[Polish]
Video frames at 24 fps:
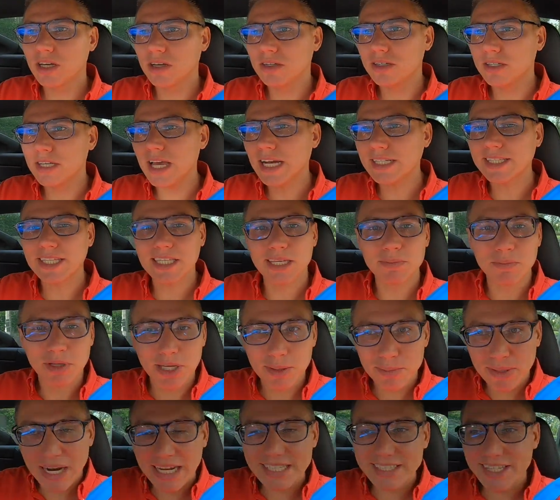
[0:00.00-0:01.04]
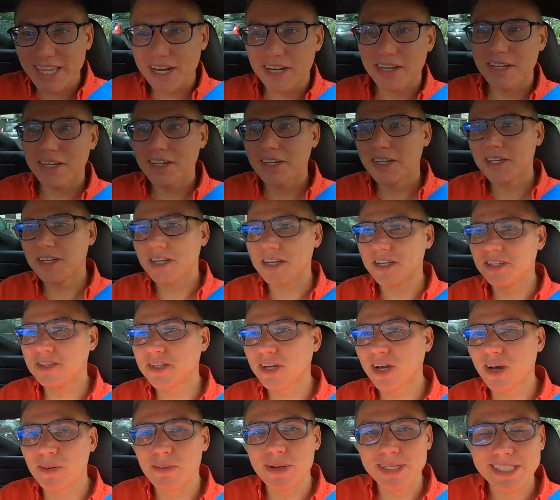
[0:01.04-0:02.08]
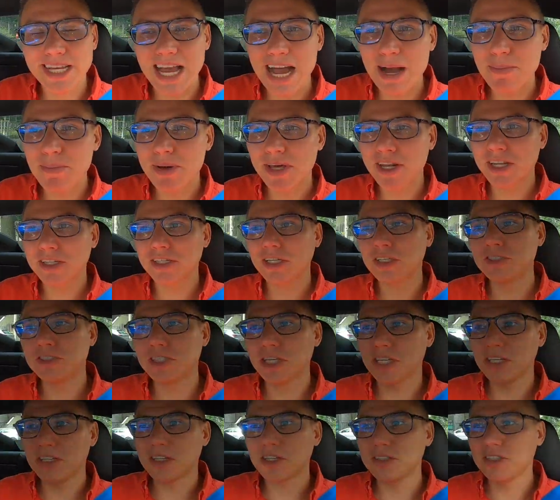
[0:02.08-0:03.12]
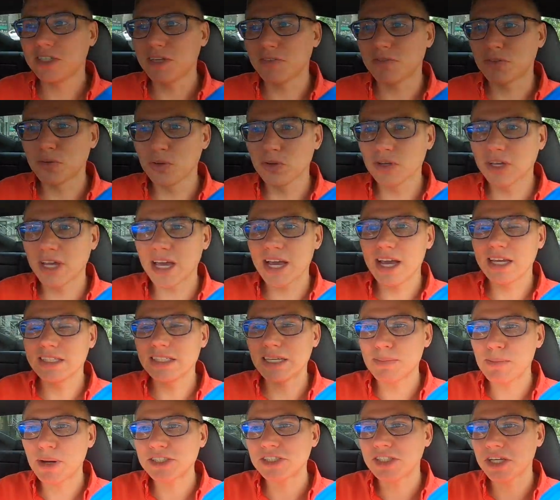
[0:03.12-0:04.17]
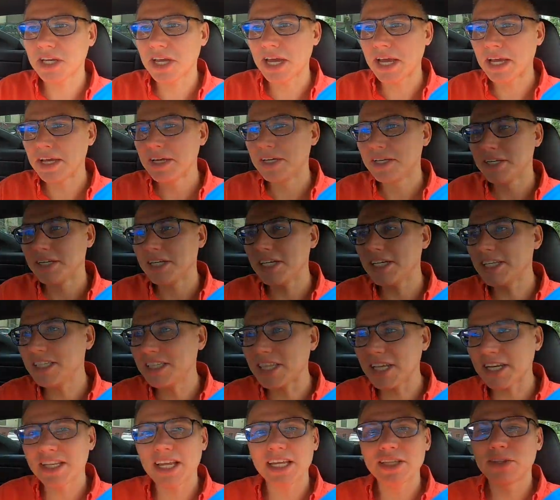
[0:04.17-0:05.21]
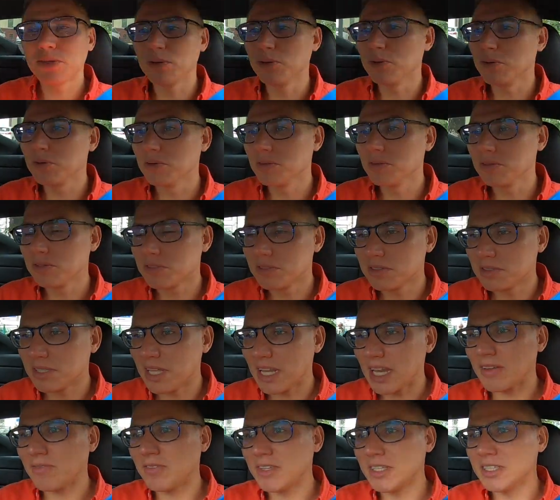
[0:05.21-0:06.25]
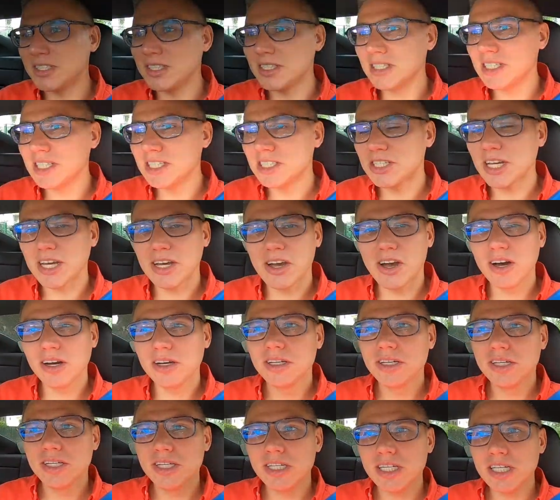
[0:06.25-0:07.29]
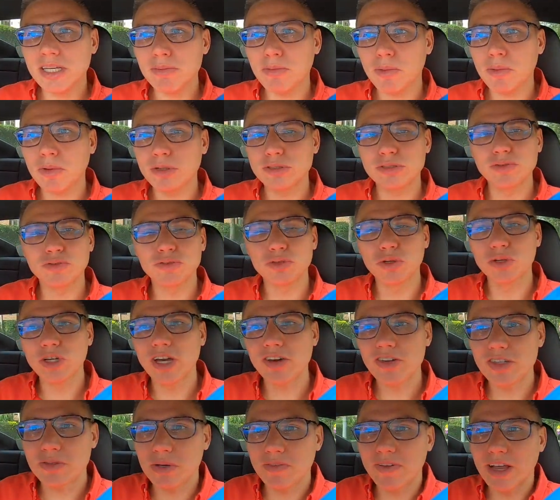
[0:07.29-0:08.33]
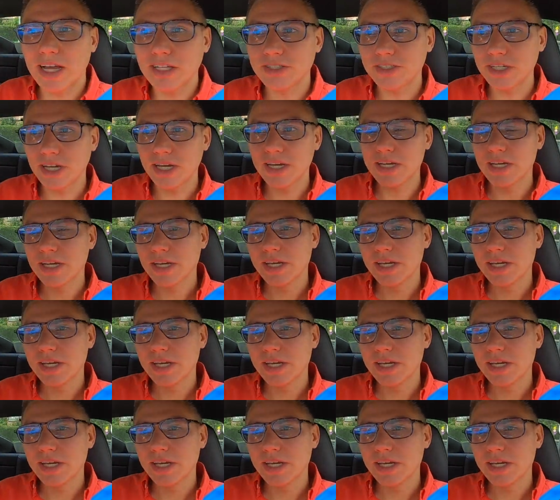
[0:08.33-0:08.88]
Jak taki Big Brother, E, tylko bez kamer, siedzicie, siedzicie w trójkę, nie macie internetu, telewizji, niczego i po prostu w trójkę rozmawiacie.